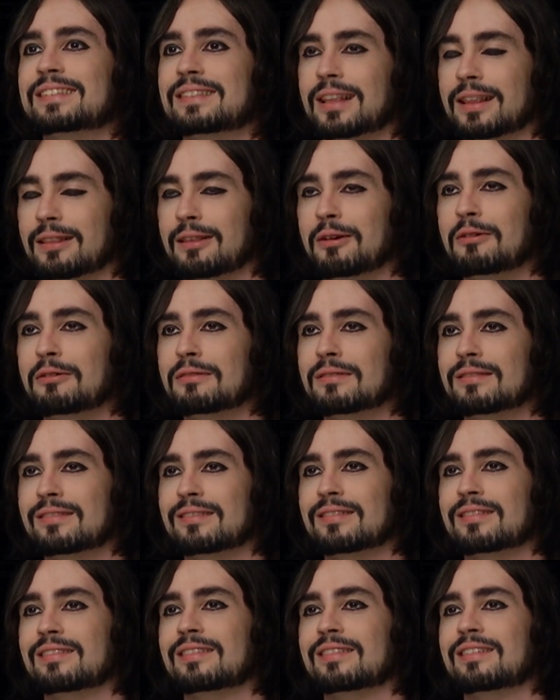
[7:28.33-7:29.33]
Entendeu?
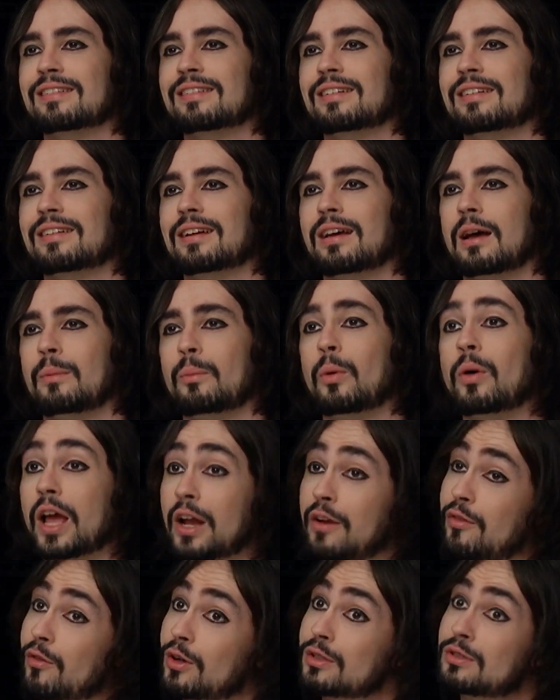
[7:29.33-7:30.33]
porque
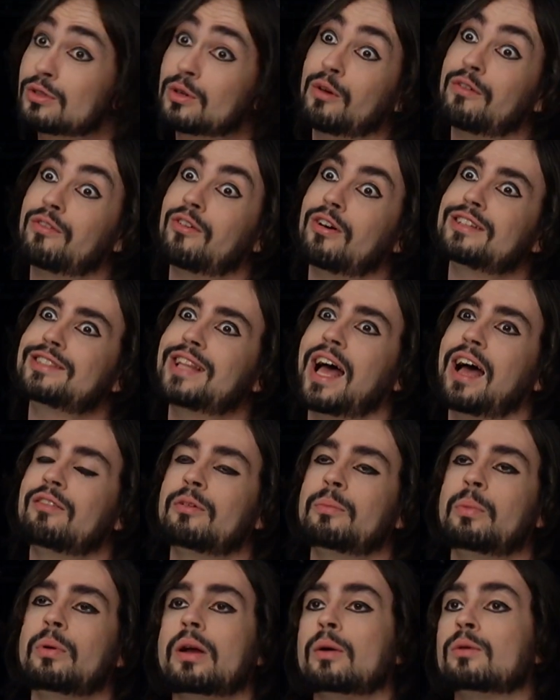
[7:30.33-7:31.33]
ele ficou
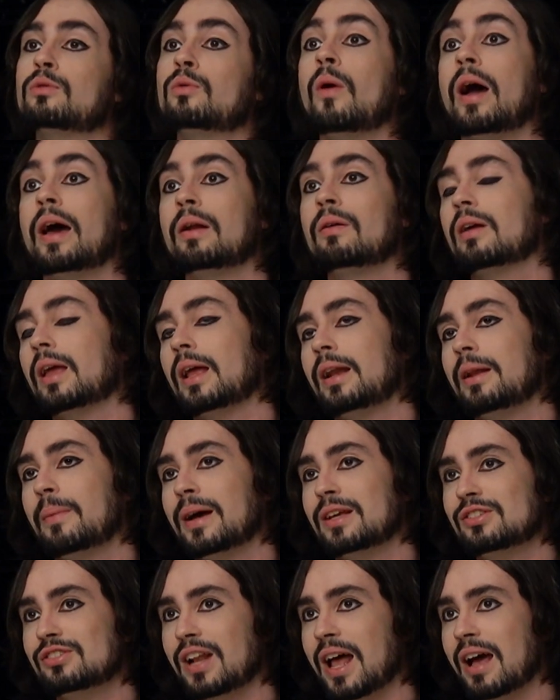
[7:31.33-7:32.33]
desconfortável, porque eu não era o que ele
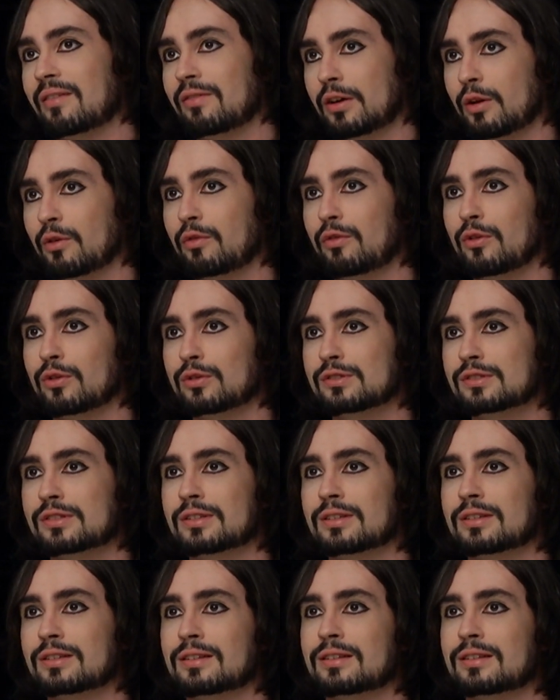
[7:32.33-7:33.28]
imaginava que eu fosse.